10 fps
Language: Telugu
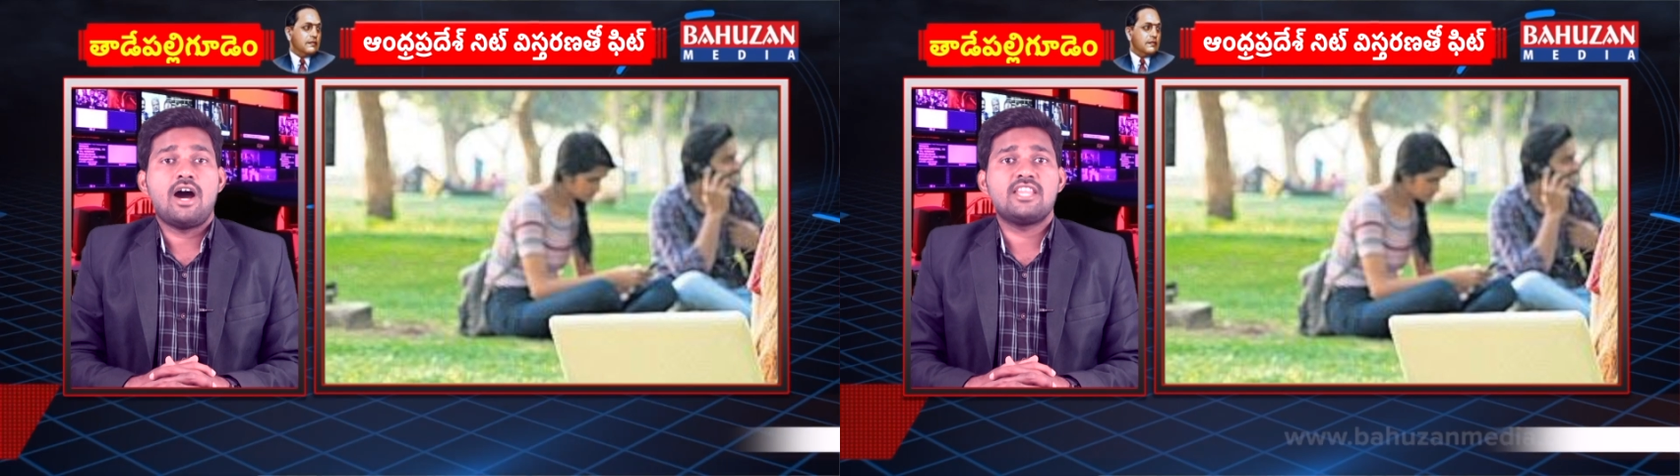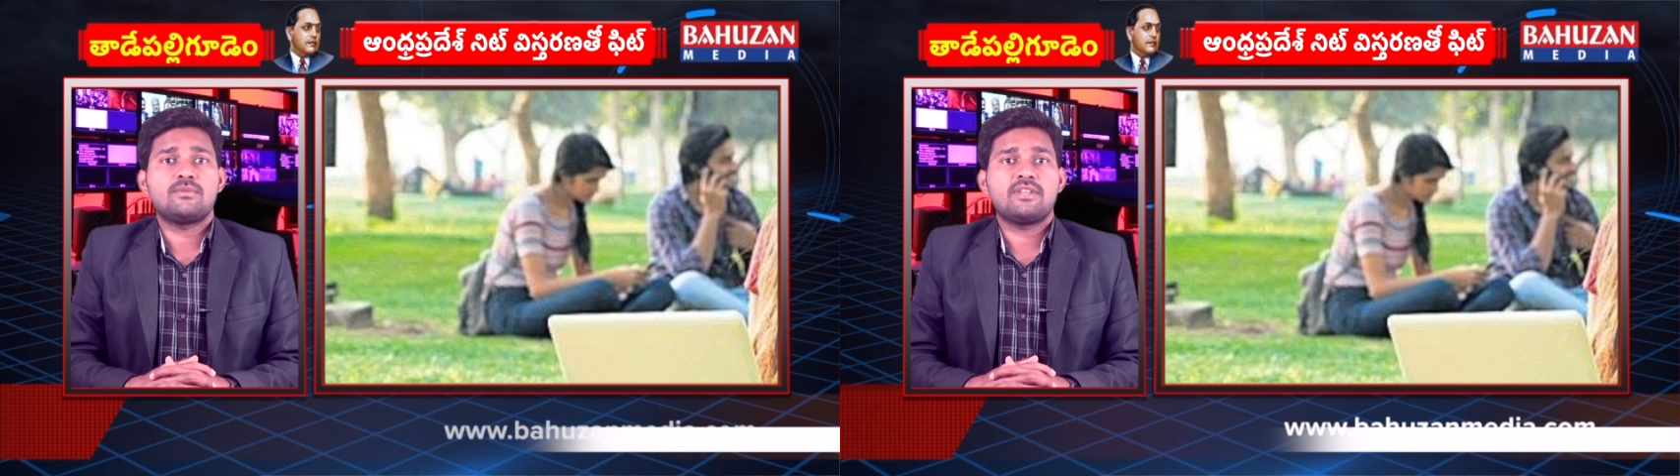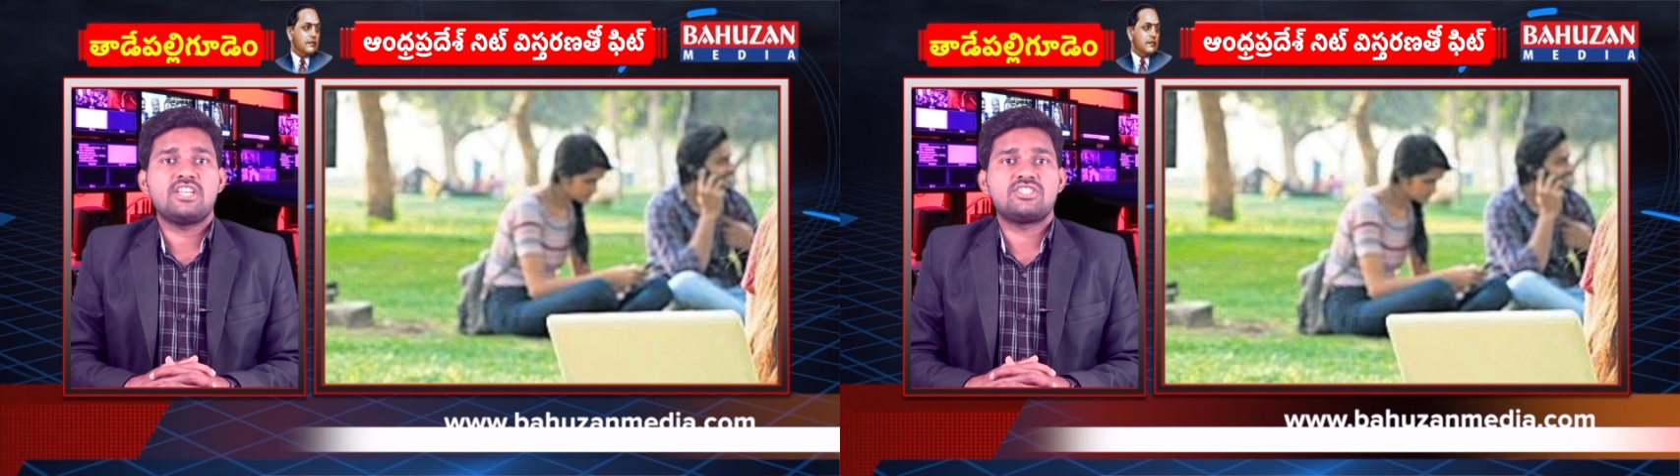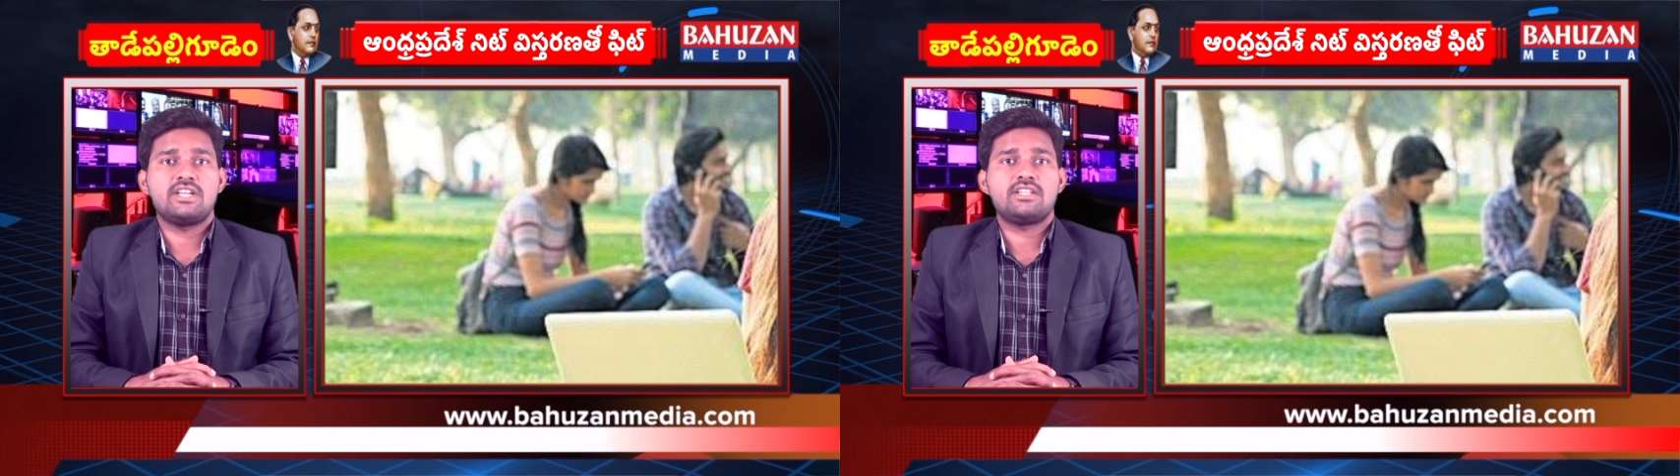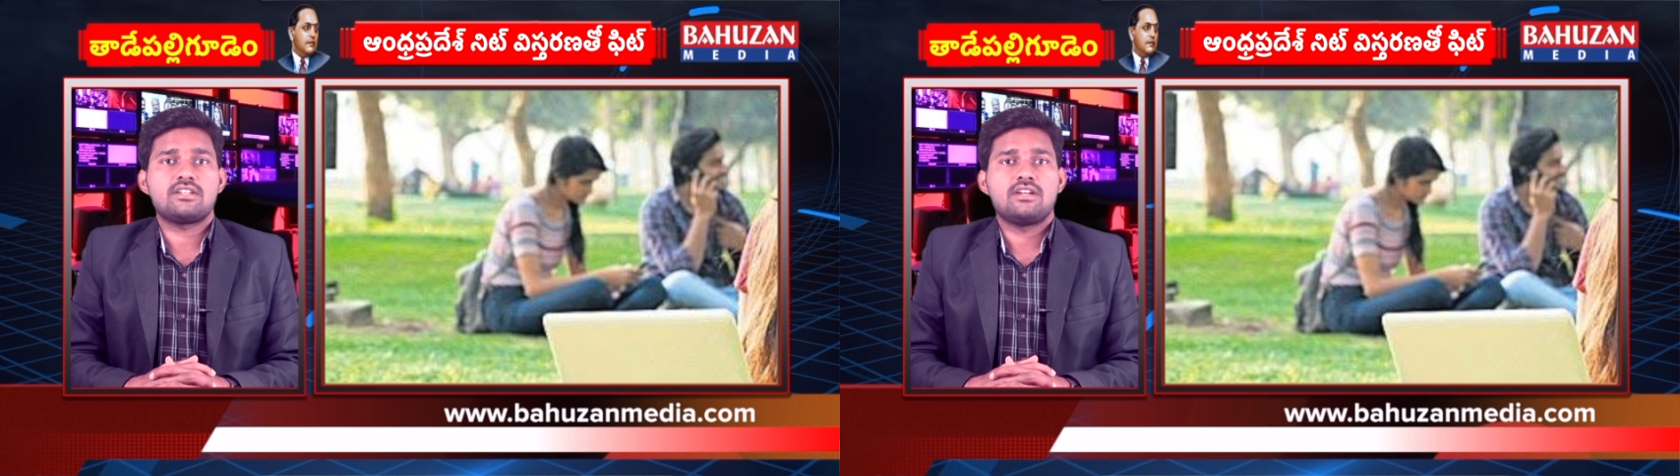ఆంధ్రప్రదేశ్
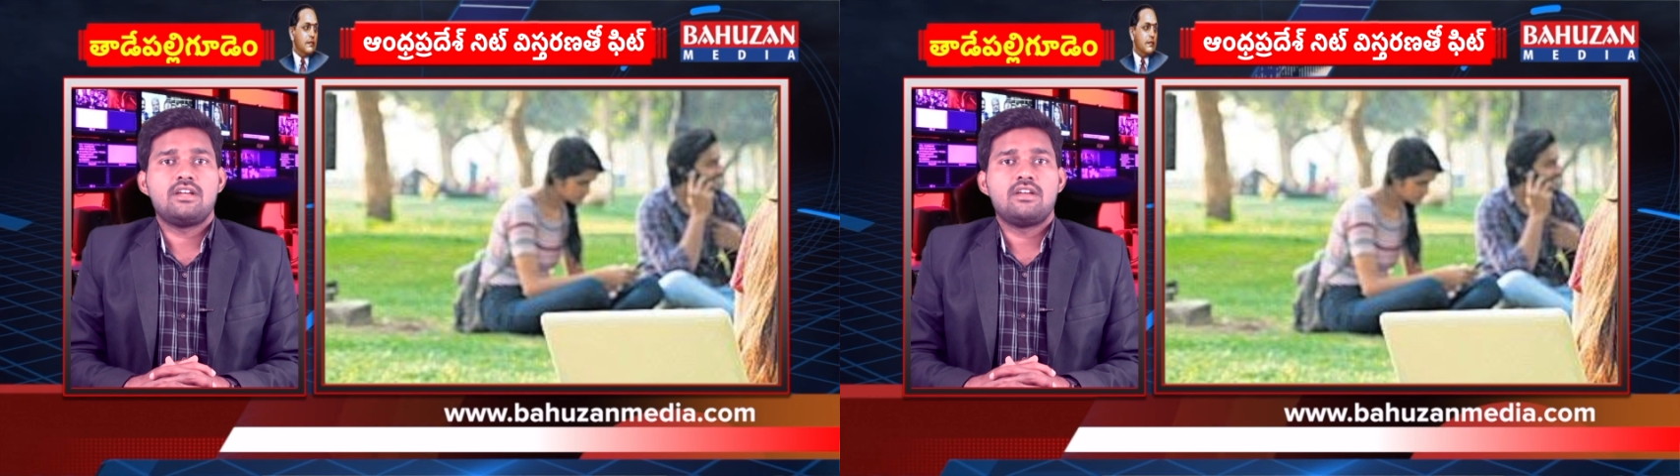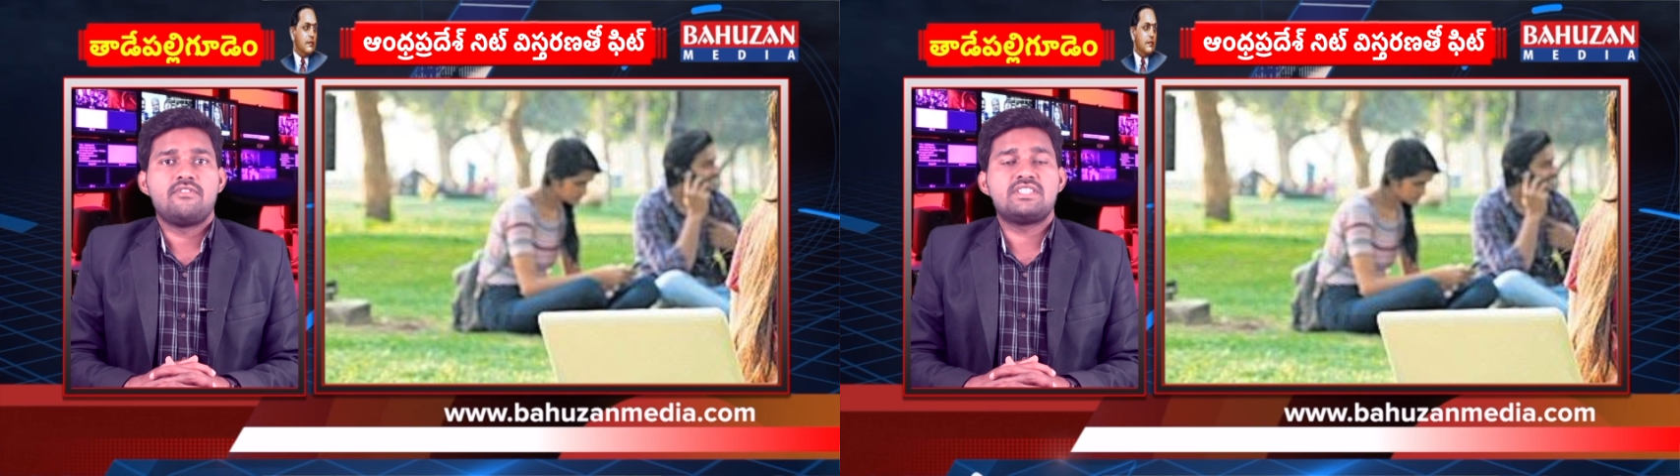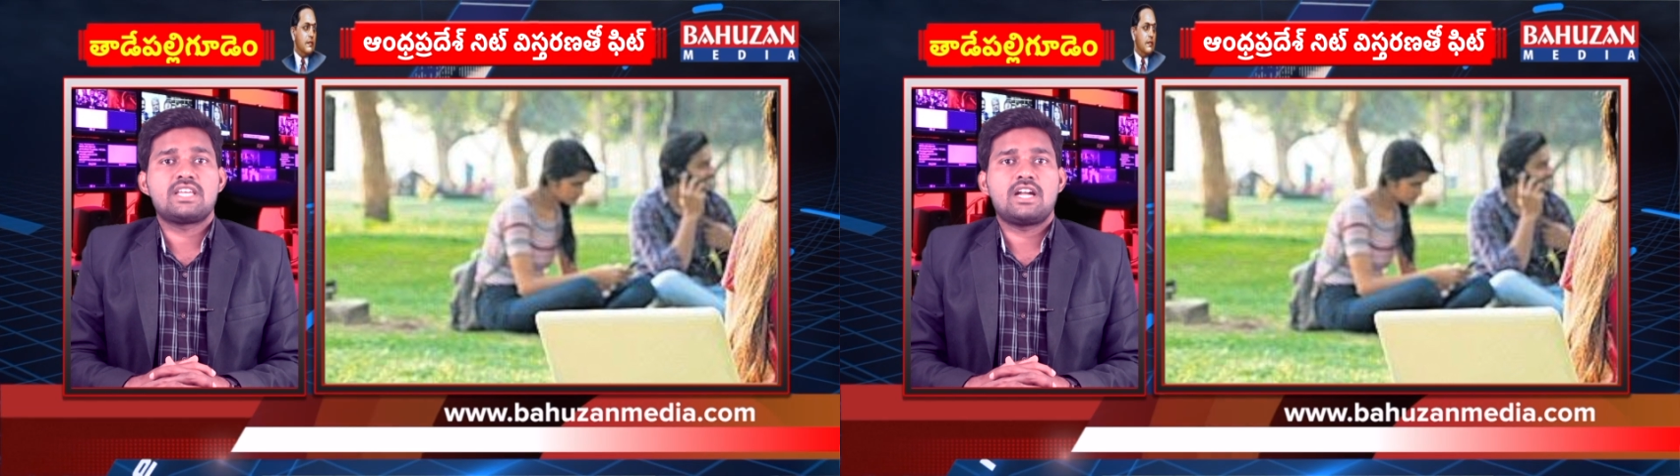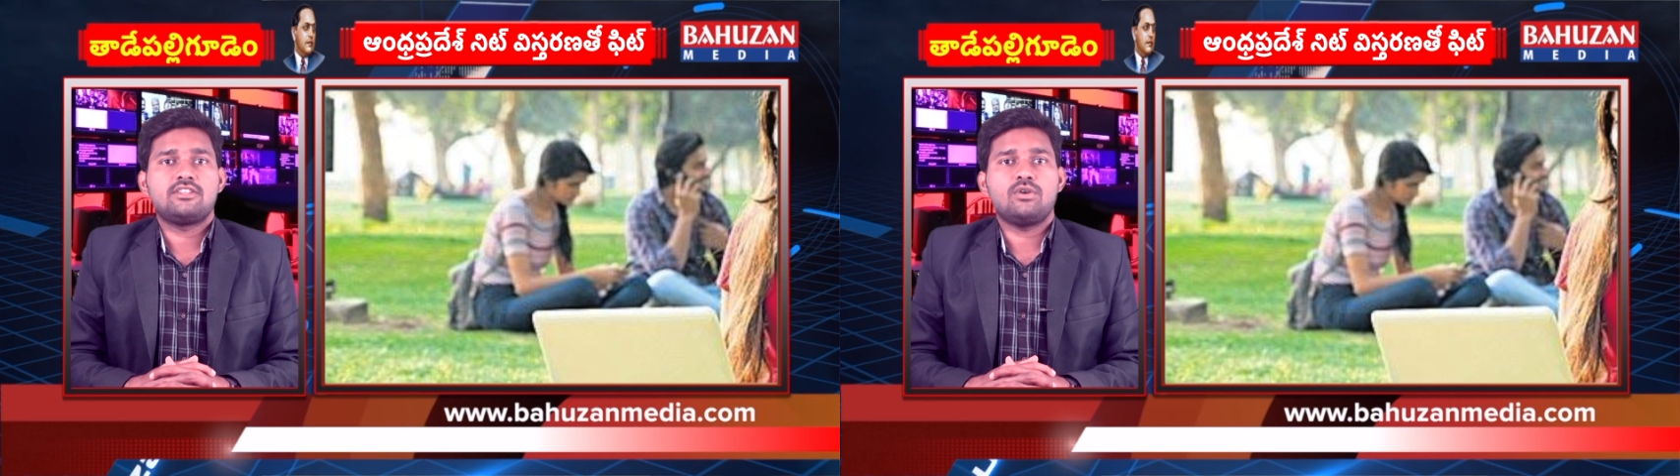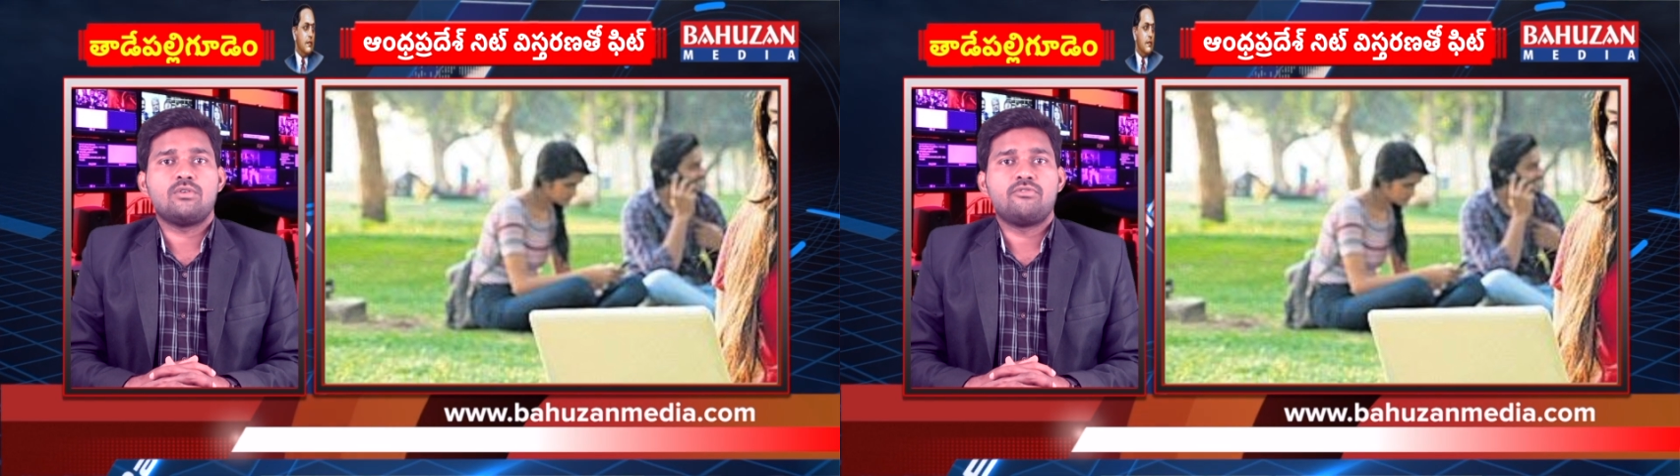నిట్
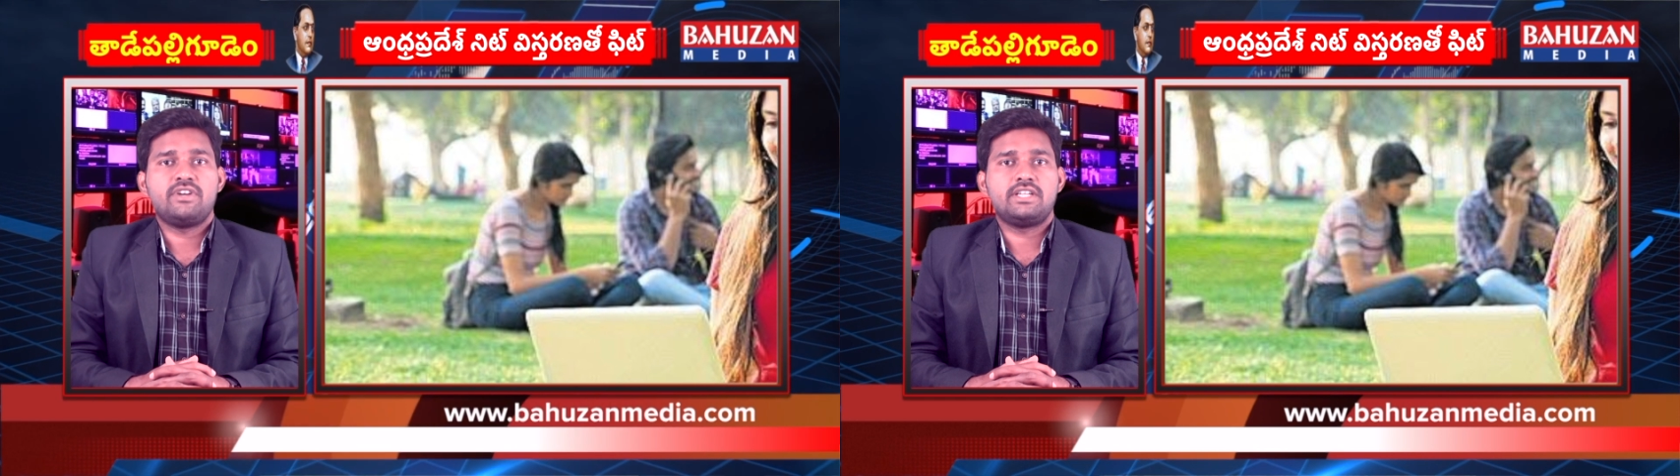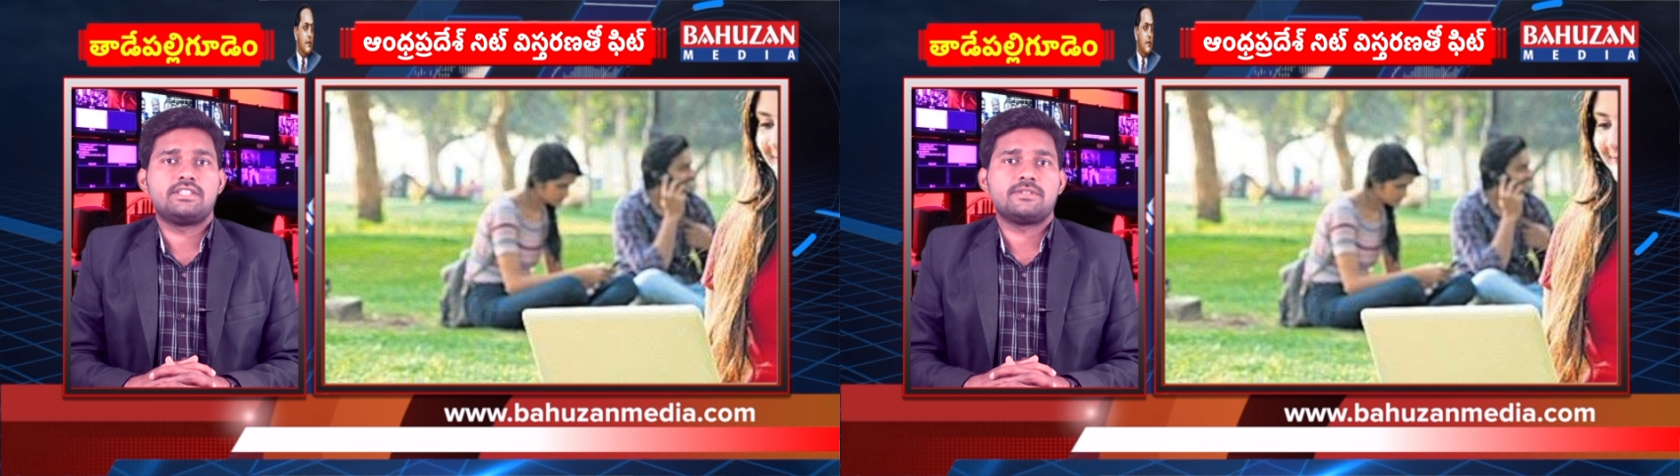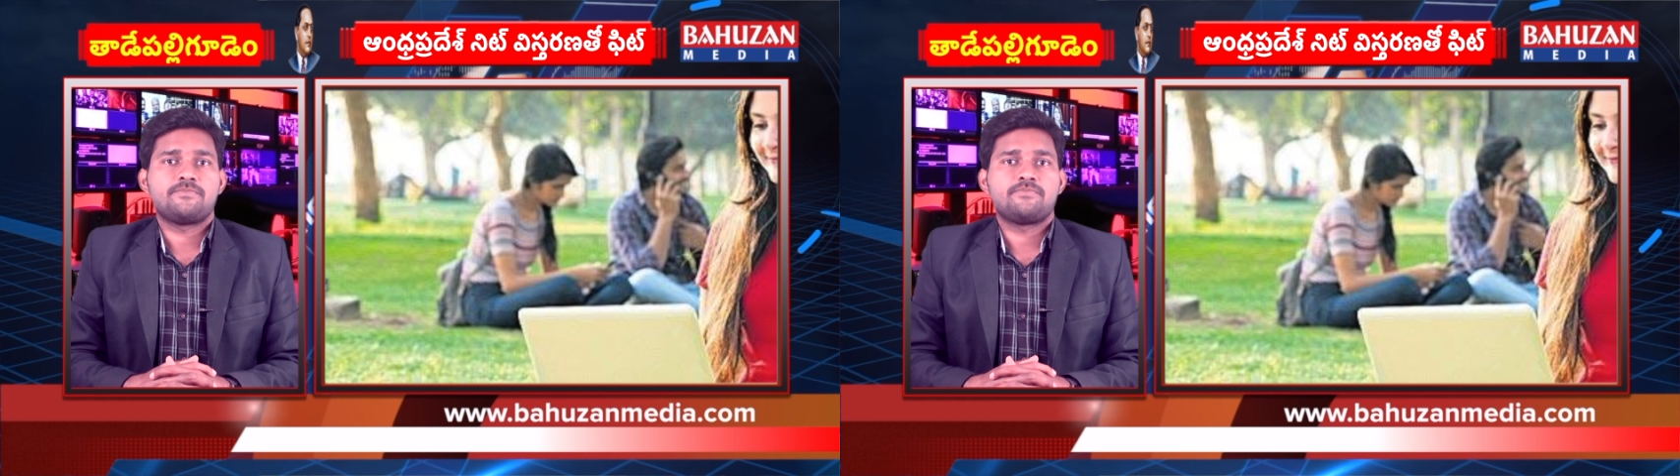విస్తరణతో ఫిట్